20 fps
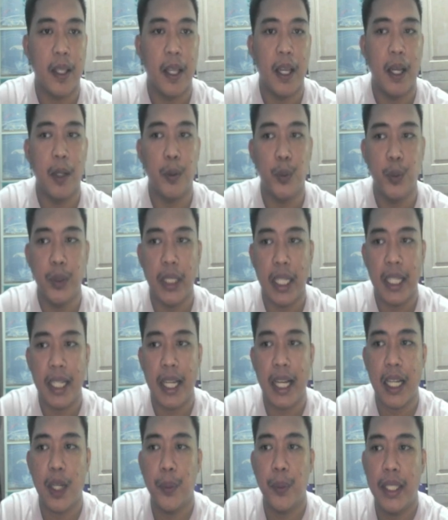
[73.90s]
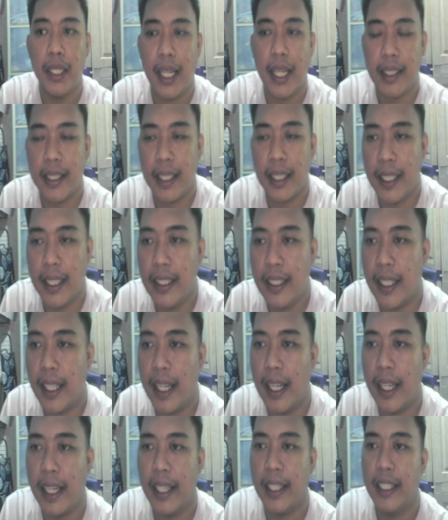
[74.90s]
Ang unang gagawin natin
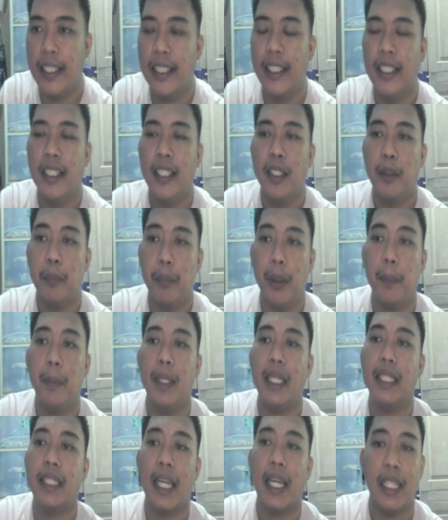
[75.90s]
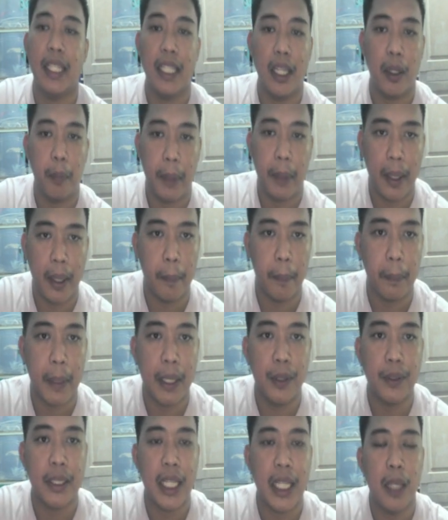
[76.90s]
ay bibili tayo ng BEM.
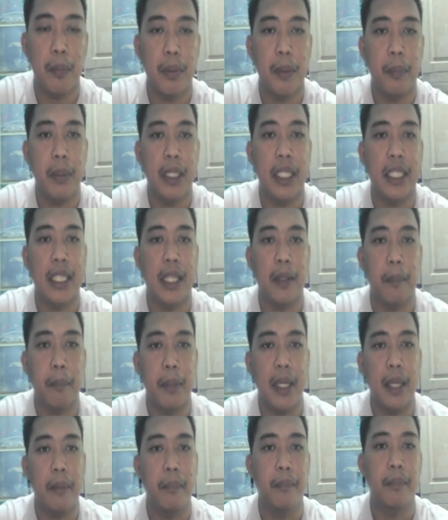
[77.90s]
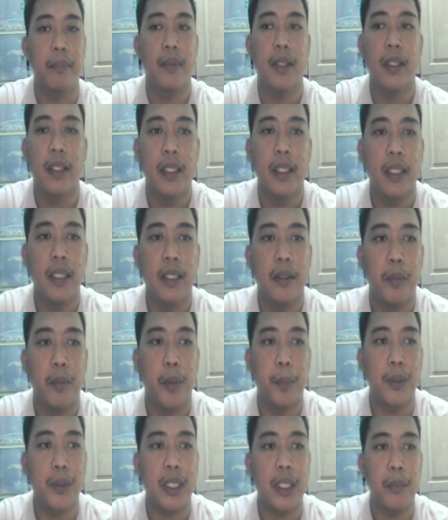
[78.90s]
Paano tayo bibili ng BEM?
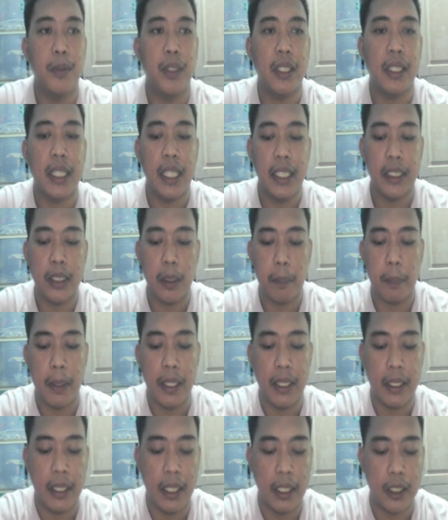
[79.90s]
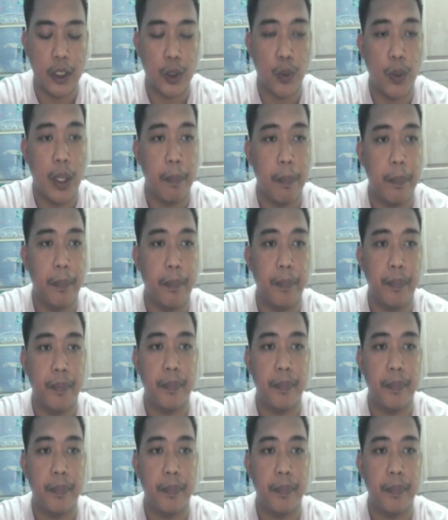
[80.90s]
Pupunta muna tayo sa PancakeSwap. Swap.